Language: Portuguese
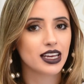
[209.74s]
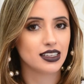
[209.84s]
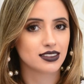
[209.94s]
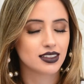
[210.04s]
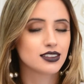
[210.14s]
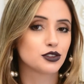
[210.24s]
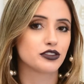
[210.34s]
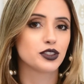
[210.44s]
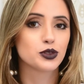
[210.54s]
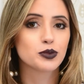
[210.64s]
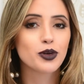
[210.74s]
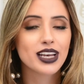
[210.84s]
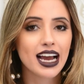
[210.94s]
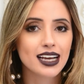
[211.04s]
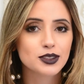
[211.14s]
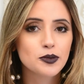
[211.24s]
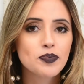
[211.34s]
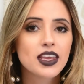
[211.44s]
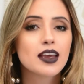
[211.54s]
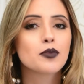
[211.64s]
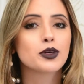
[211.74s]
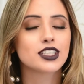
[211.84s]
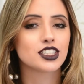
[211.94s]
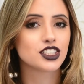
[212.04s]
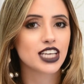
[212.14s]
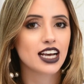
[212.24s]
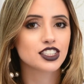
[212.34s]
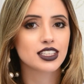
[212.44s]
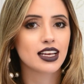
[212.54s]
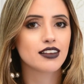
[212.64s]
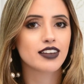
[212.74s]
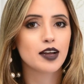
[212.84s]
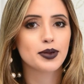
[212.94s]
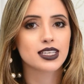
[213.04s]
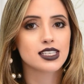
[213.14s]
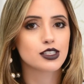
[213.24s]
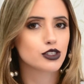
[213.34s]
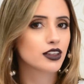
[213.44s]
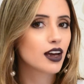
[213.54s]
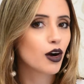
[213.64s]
ainda no veludo molhado, muita gente acha que ele vai aparecer só na